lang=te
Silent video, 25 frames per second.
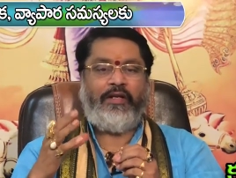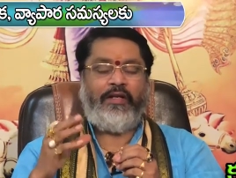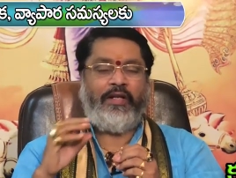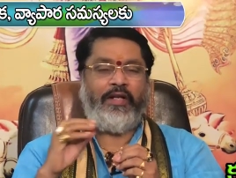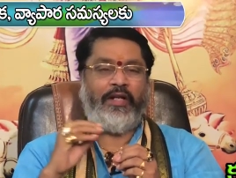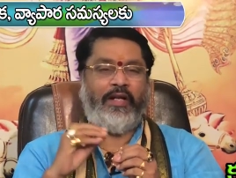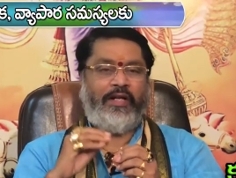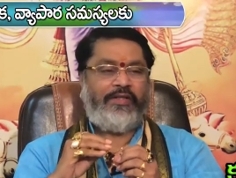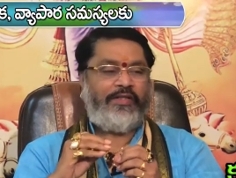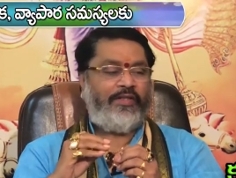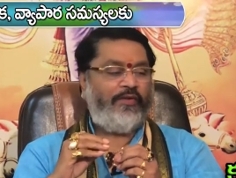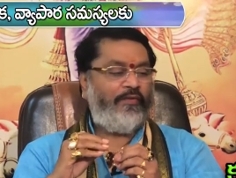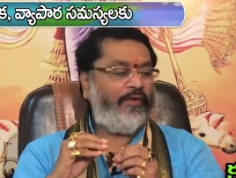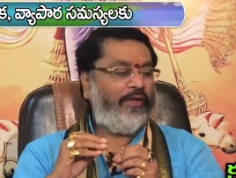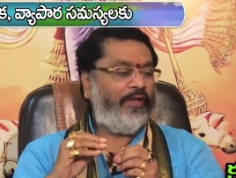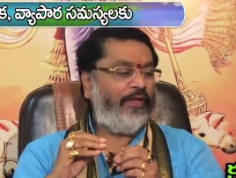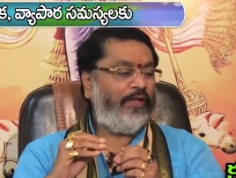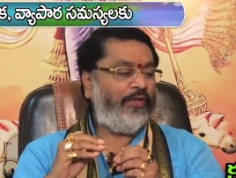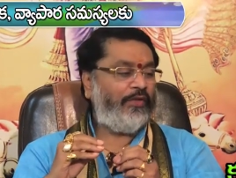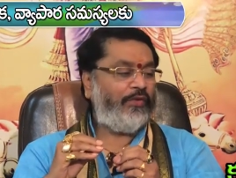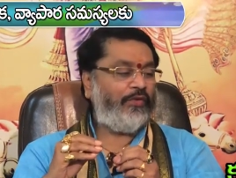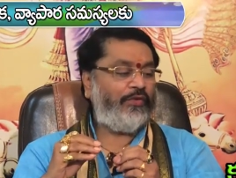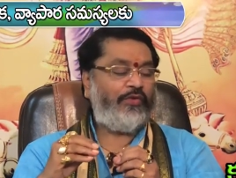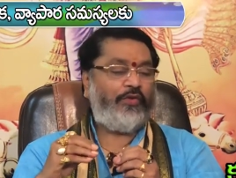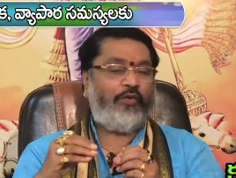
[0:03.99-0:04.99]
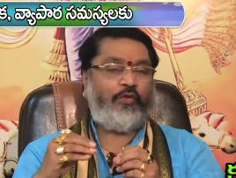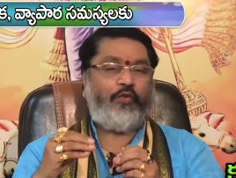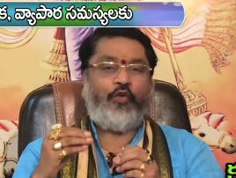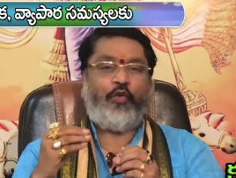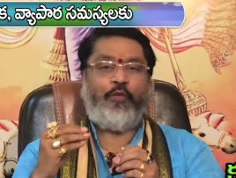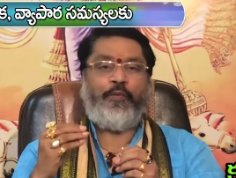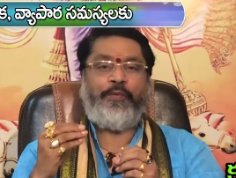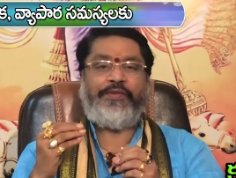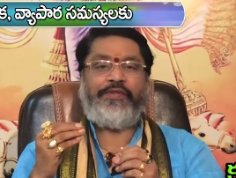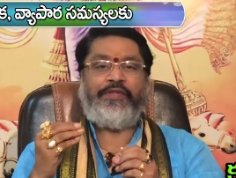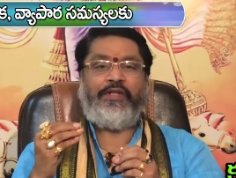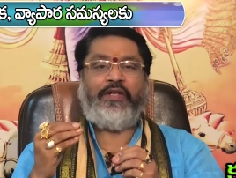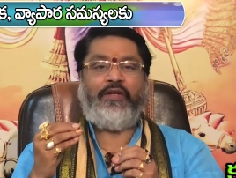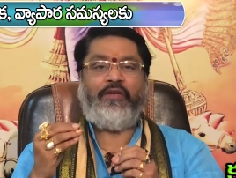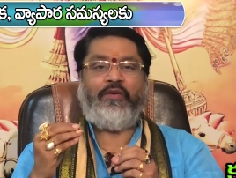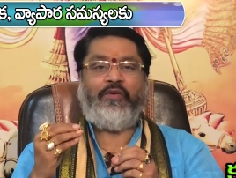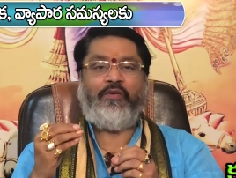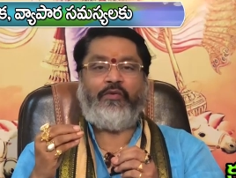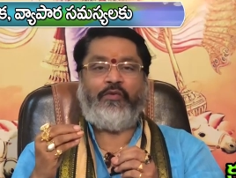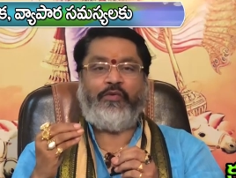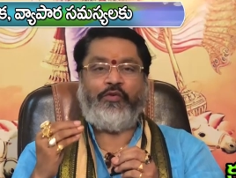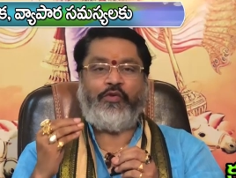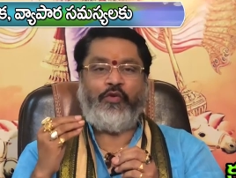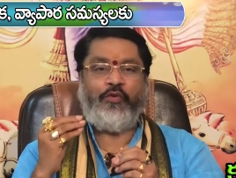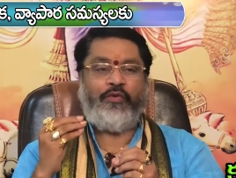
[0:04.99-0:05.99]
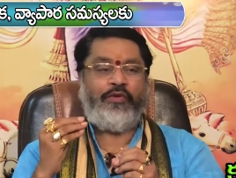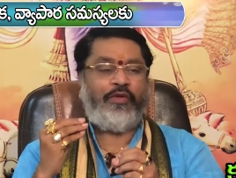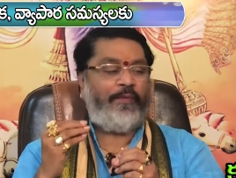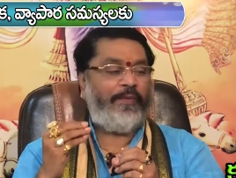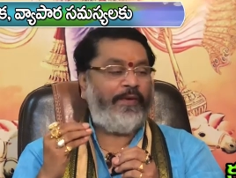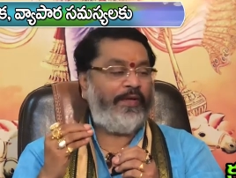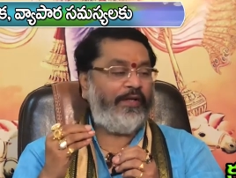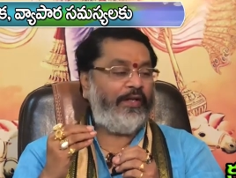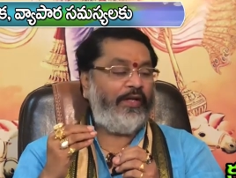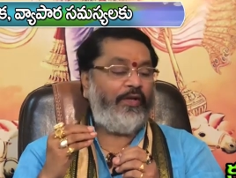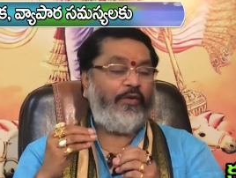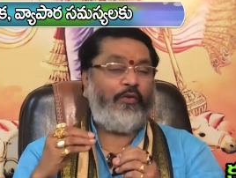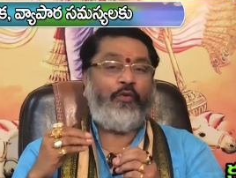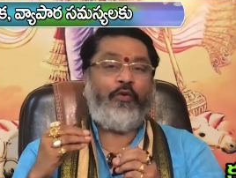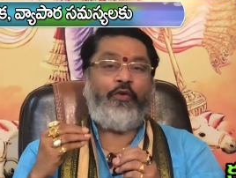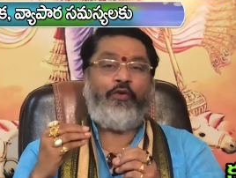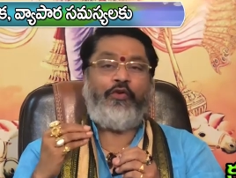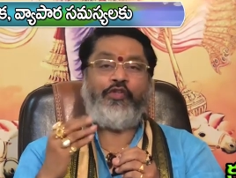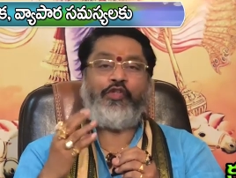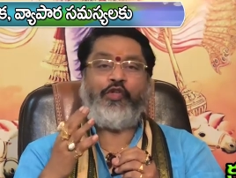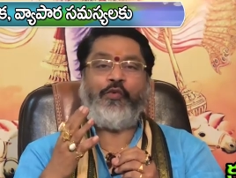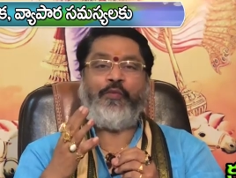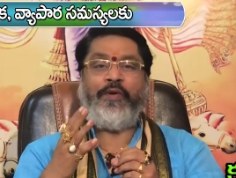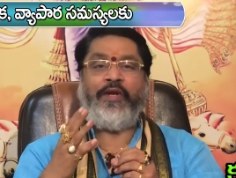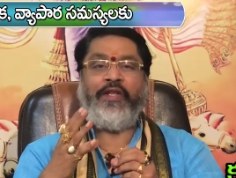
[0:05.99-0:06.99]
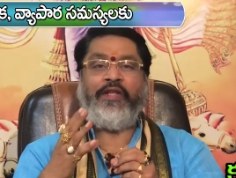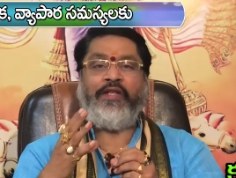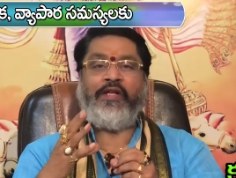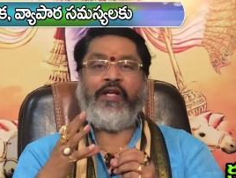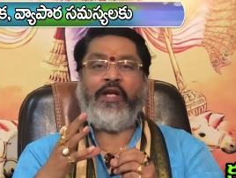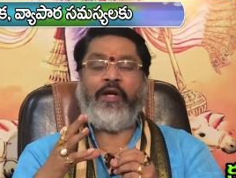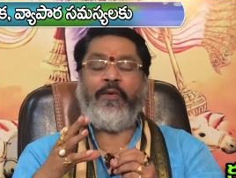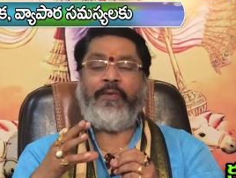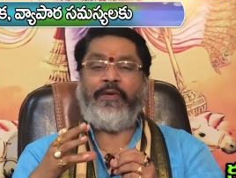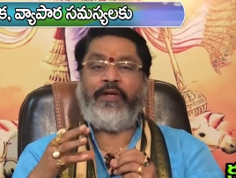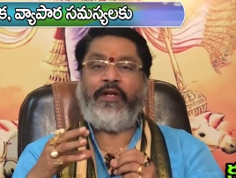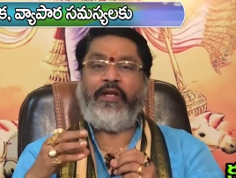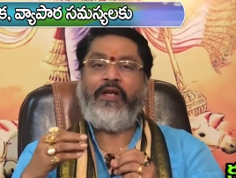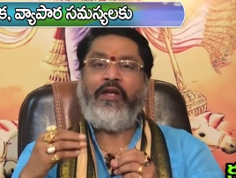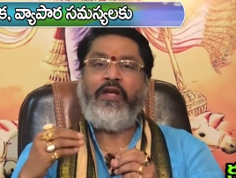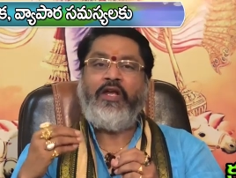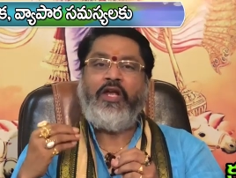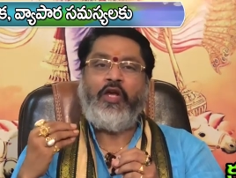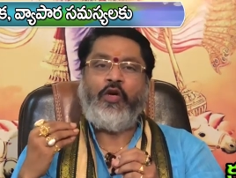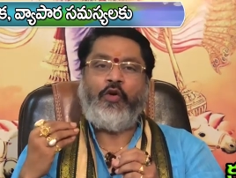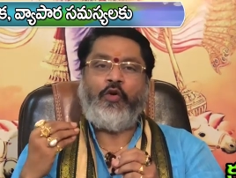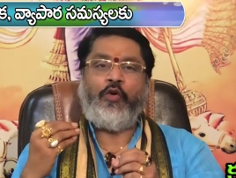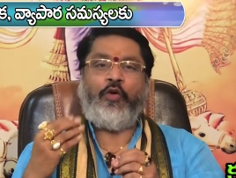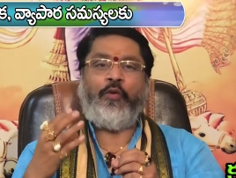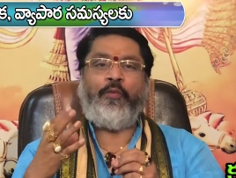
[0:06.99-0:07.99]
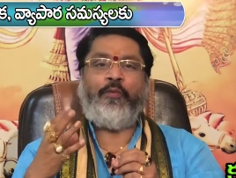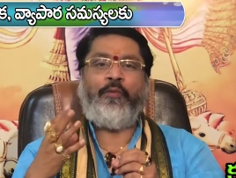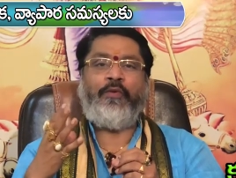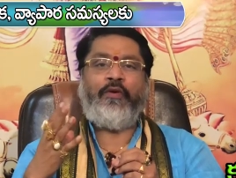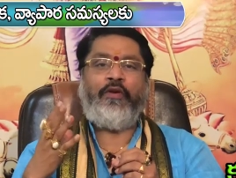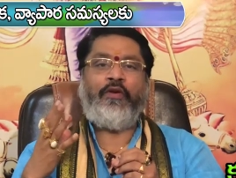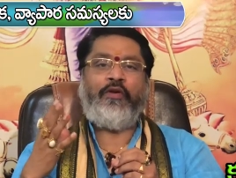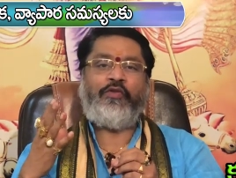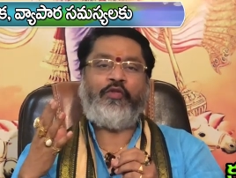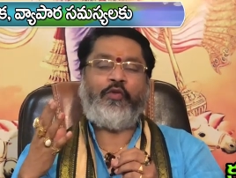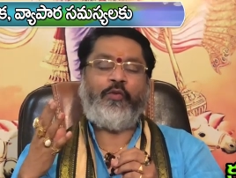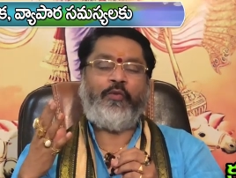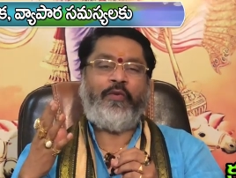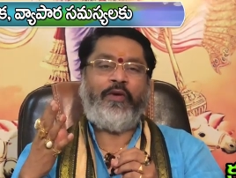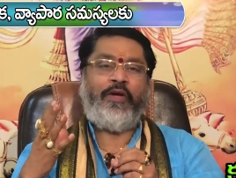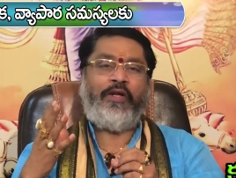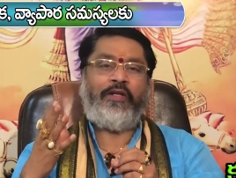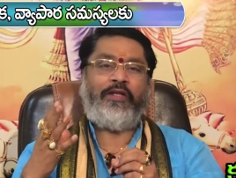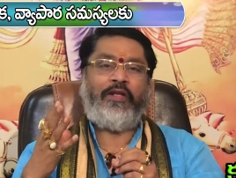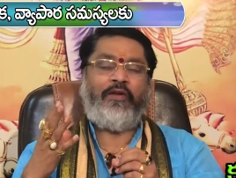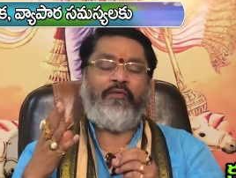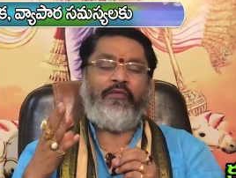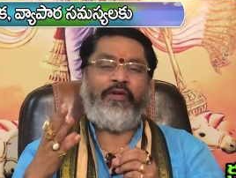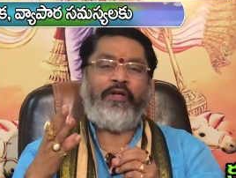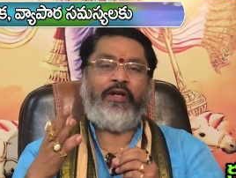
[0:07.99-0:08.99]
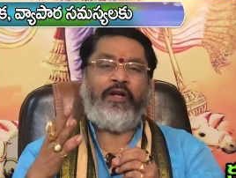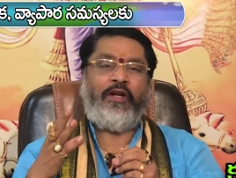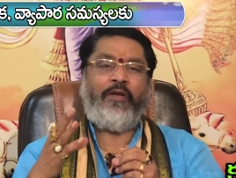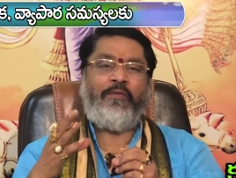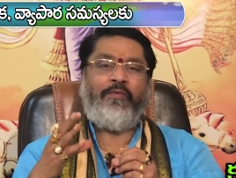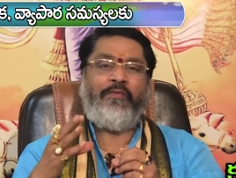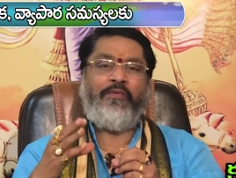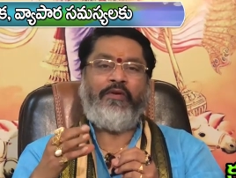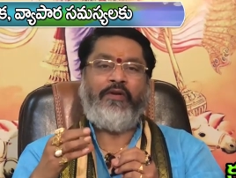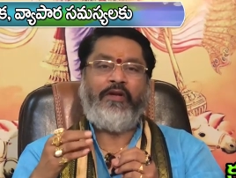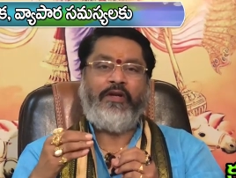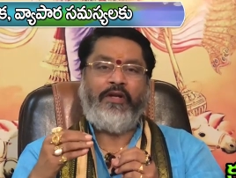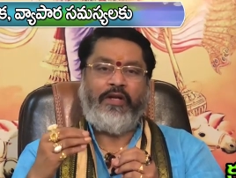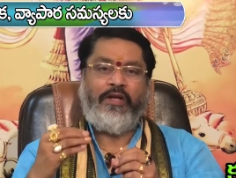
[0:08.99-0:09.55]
రాశి వారికి చూస్తే కుటుంబ స్థానంలో కుజుడు ఉన్నప్పటికీ గురుదృష్టి పడింది కాబట్టి కుటుంబంలో శుభవార్తలు వినడము